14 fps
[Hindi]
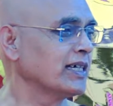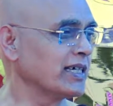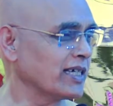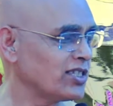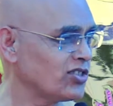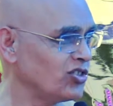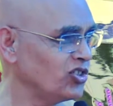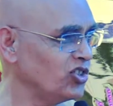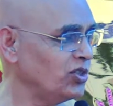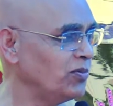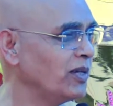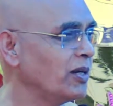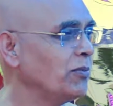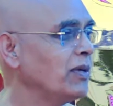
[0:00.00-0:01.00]
ग्रस्त
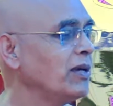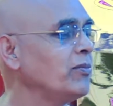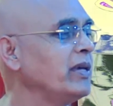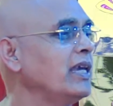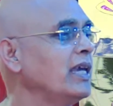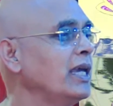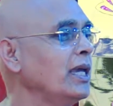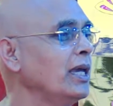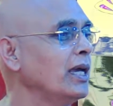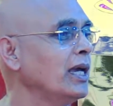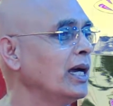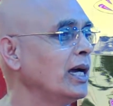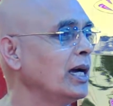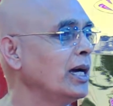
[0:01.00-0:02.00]
जीवन में भी
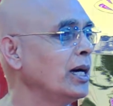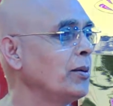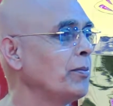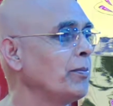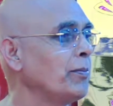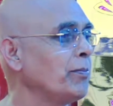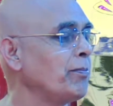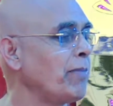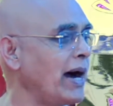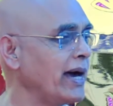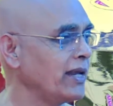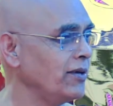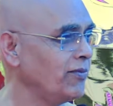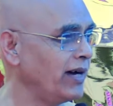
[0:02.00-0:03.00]

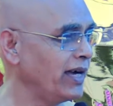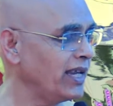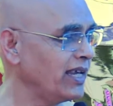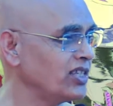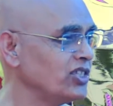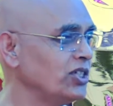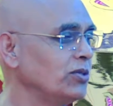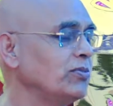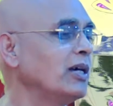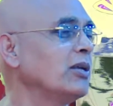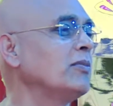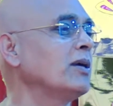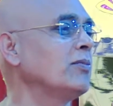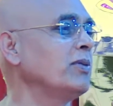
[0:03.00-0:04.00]
पारिवारिक
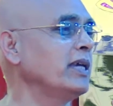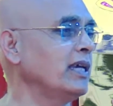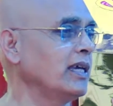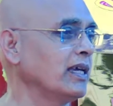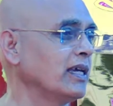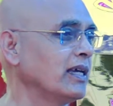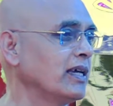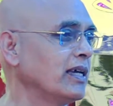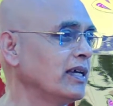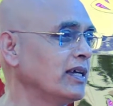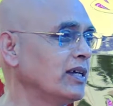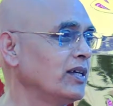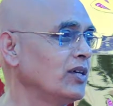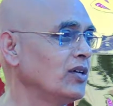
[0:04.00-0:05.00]
जीवन में भी
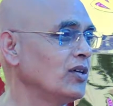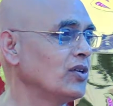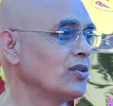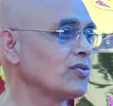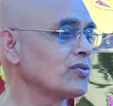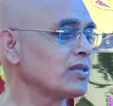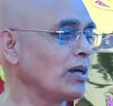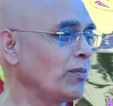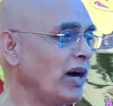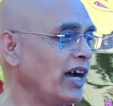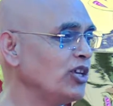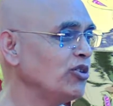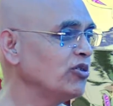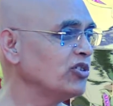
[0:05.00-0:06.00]

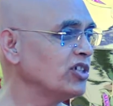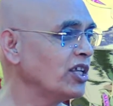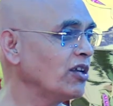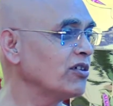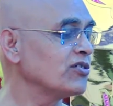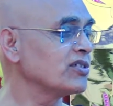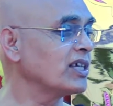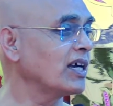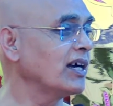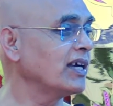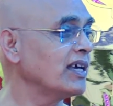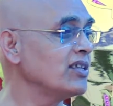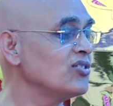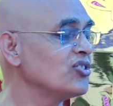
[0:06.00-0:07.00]
समायोजन और
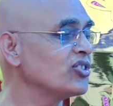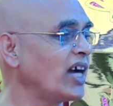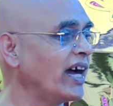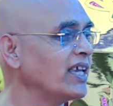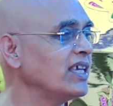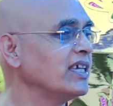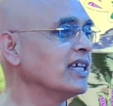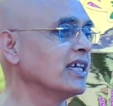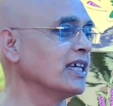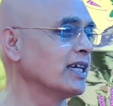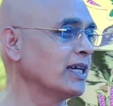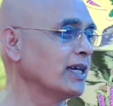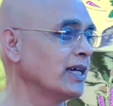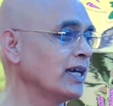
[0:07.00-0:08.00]
संगठन चाहिए
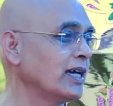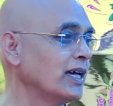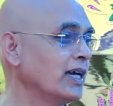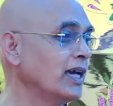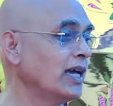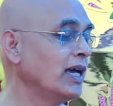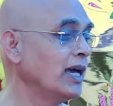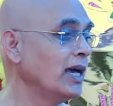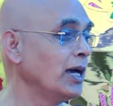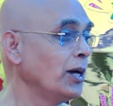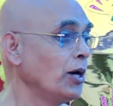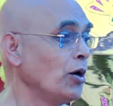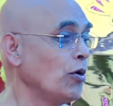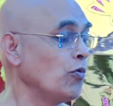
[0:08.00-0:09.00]

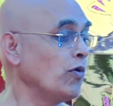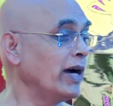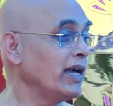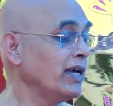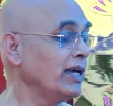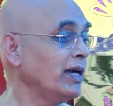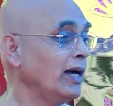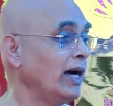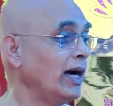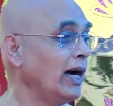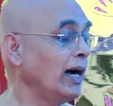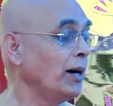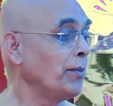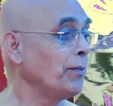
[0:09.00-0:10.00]
वह
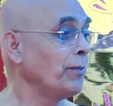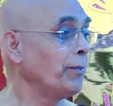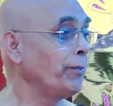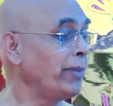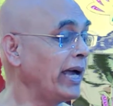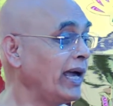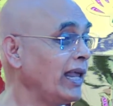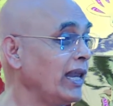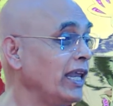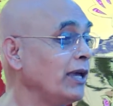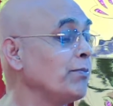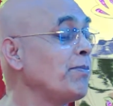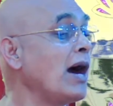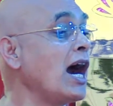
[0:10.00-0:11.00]

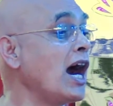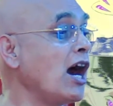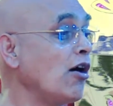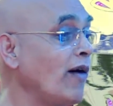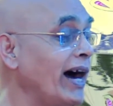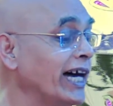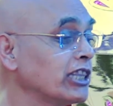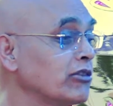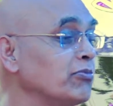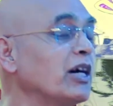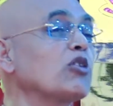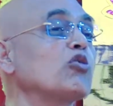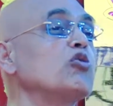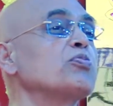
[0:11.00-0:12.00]
पहले
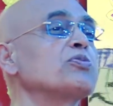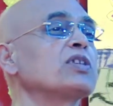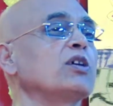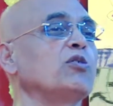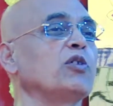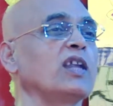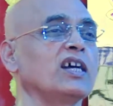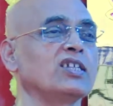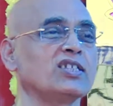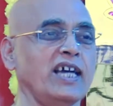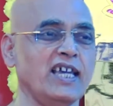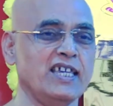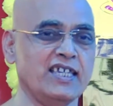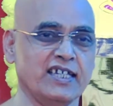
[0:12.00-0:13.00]
भावात्मक रूप से होना
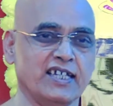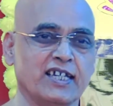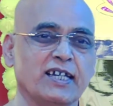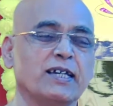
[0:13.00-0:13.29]
चाहिए